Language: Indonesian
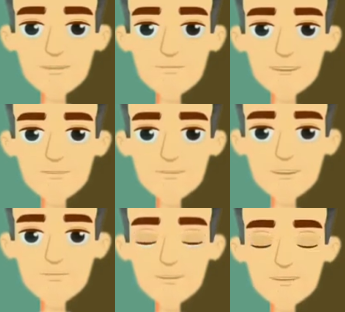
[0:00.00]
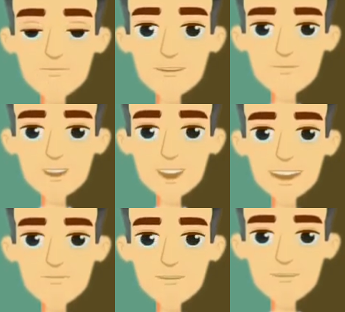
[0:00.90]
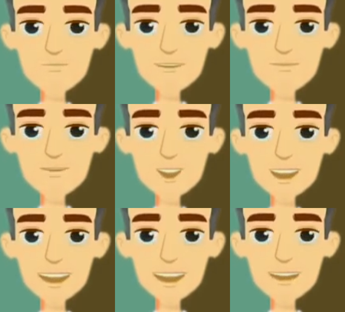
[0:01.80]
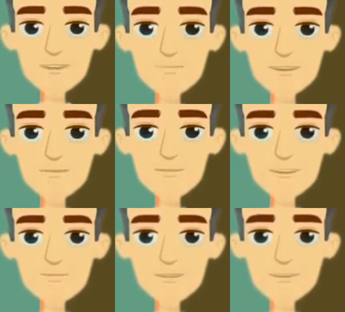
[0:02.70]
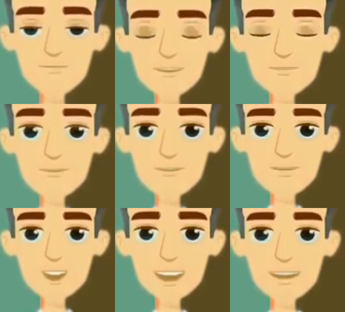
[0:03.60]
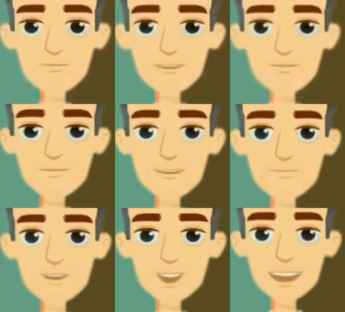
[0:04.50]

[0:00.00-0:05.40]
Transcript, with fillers: How many erasers on the table? Ulangi sekali lagi.